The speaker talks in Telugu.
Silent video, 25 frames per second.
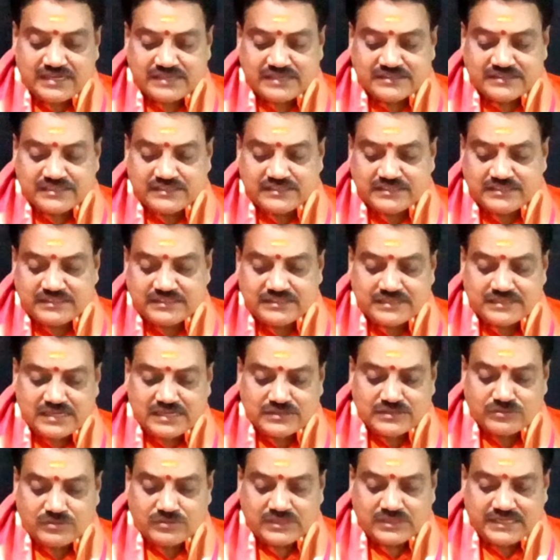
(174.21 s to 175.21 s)
రాశికి చెందిన
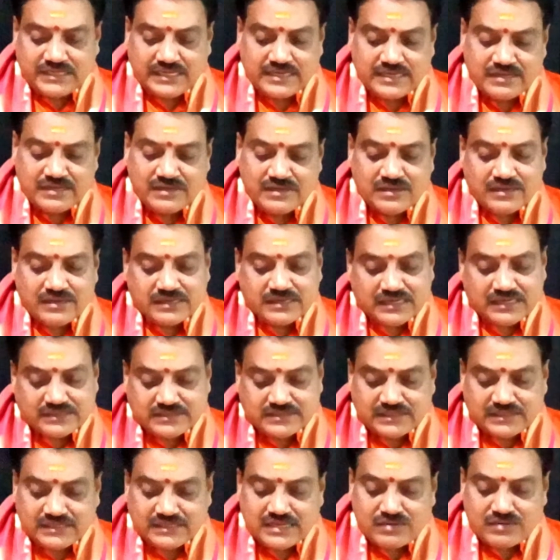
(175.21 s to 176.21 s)
జాతకులకి
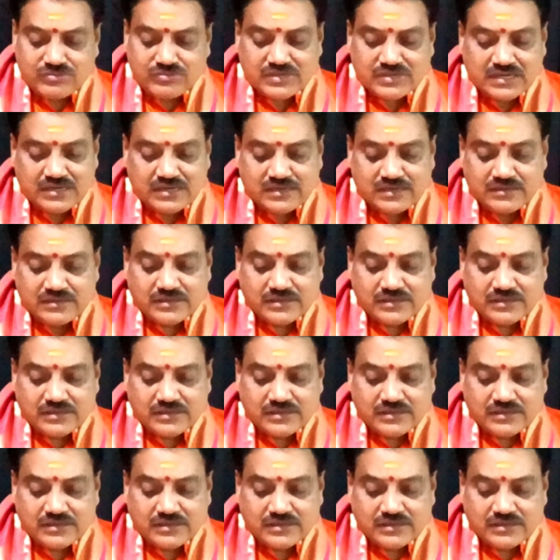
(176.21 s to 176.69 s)
ఖచ్చితంగా కూడా